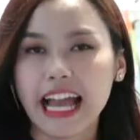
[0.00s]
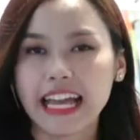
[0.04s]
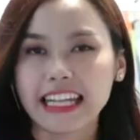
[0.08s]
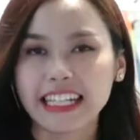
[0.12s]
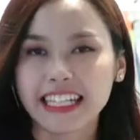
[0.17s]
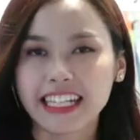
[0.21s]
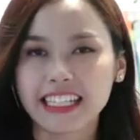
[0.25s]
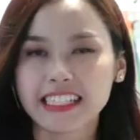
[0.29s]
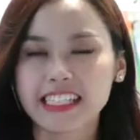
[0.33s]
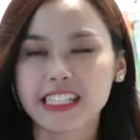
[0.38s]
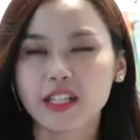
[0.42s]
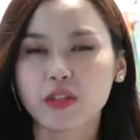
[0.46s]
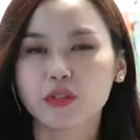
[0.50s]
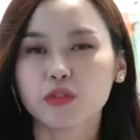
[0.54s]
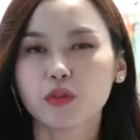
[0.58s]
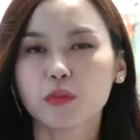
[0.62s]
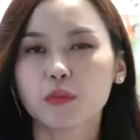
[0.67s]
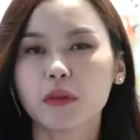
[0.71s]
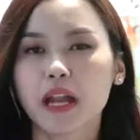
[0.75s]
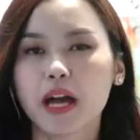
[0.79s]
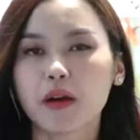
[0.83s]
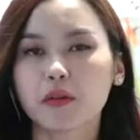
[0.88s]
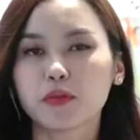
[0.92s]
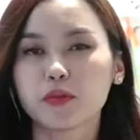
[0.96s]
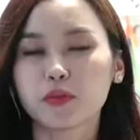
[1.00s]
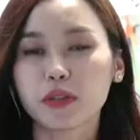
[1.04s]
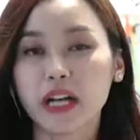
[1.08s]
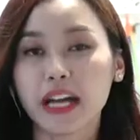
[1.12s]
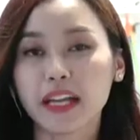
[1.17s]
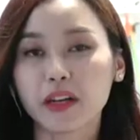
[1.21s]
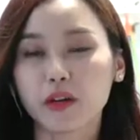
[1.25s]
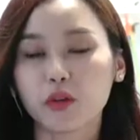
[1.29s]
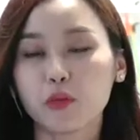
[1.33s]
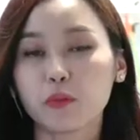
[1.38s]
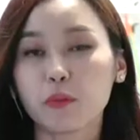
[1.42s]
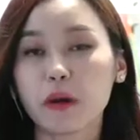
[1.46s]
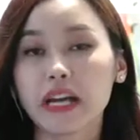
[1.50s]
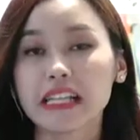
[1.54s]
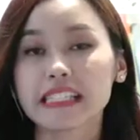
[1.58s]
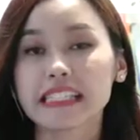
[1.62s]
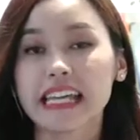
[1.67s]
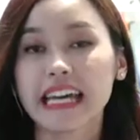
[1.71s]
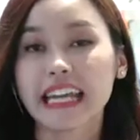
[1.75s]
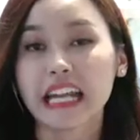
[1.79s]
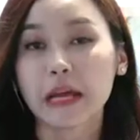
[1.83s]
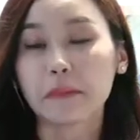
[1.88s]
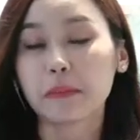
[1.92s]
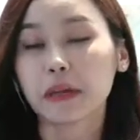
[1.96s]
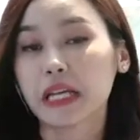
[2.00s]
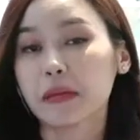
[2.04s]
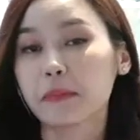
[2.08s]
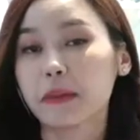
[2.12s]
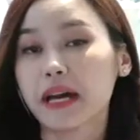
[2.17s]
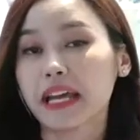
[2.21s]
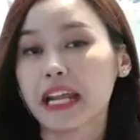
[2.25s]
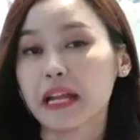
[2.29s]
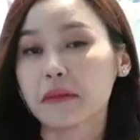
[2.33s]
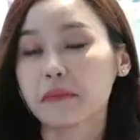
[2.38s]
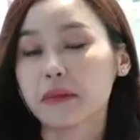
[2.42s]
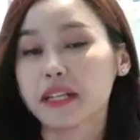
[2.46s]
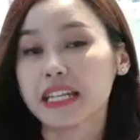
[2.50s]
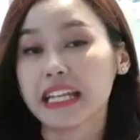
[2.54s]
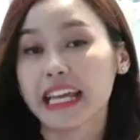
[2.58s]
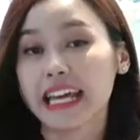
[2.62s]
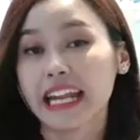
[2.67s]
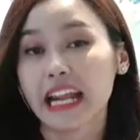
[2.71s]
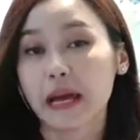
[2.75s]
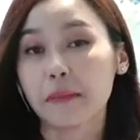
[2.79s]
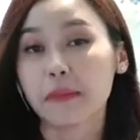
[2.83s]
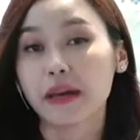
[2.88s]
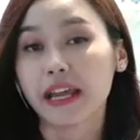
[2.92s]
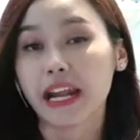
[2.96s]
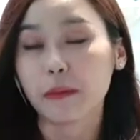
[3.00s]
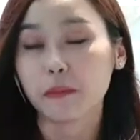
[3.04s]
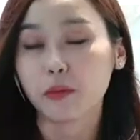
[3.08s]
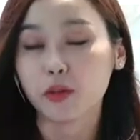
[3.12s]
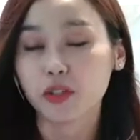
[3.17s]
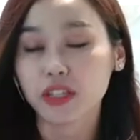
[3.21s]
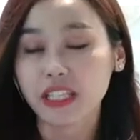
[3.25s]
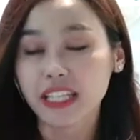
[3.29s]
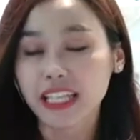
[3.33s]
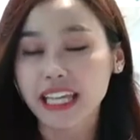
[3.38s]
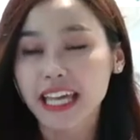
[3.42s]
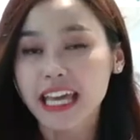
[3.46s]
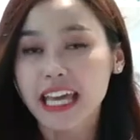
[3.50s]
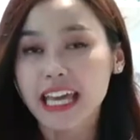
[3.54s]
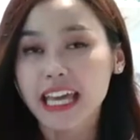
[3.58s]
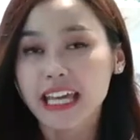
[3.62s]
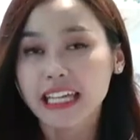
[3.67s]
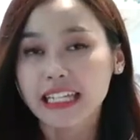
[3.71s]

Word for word: hadir ke sini untuk melakukan upacara pengibaran bendera merah putih